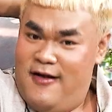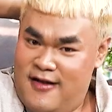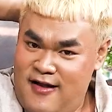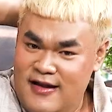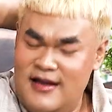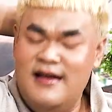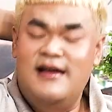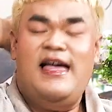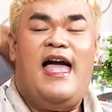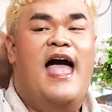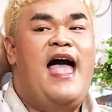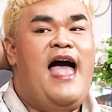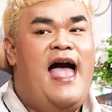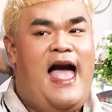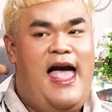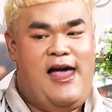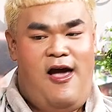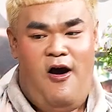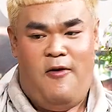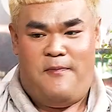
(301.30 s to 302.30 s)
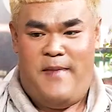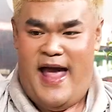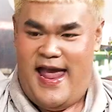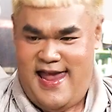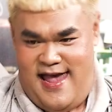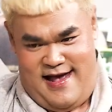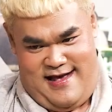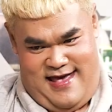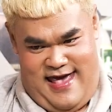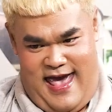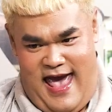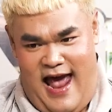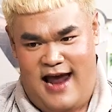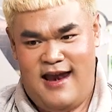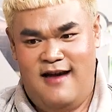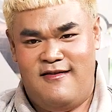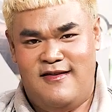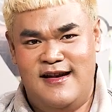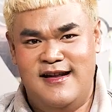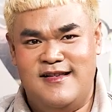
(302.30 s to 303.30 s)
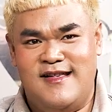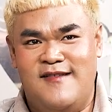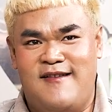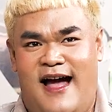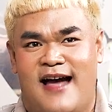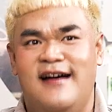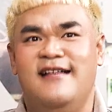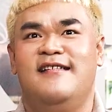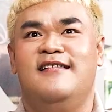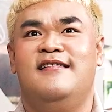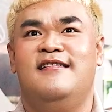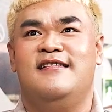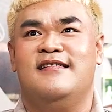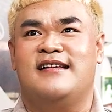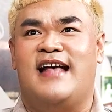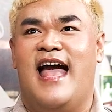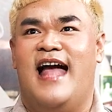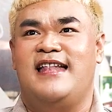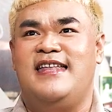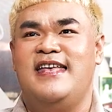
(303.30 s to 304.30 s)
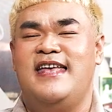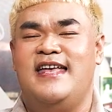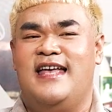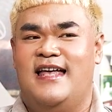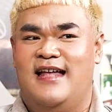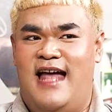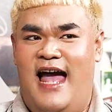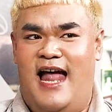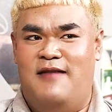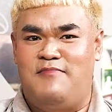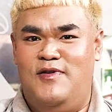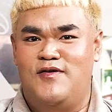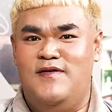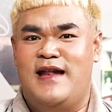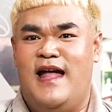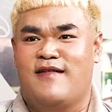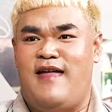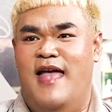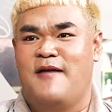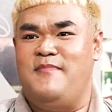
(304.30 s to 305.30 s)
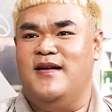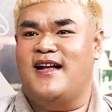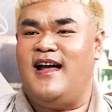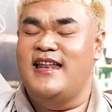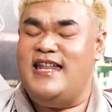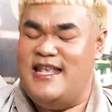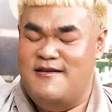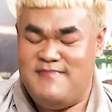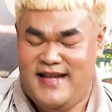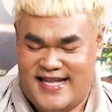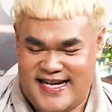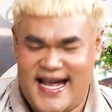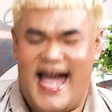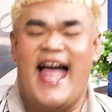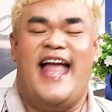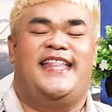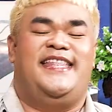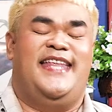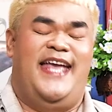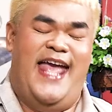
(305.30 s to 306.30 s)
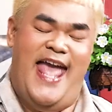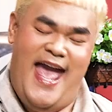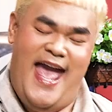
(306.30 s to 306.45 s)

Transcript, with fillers: ก็เลยหายออกไปอย่างเงี้ยเราก็เลยรู้สึกว่าการที่หันมาดูแลตัวเองมันก็ดีเหมือนกันอย่าง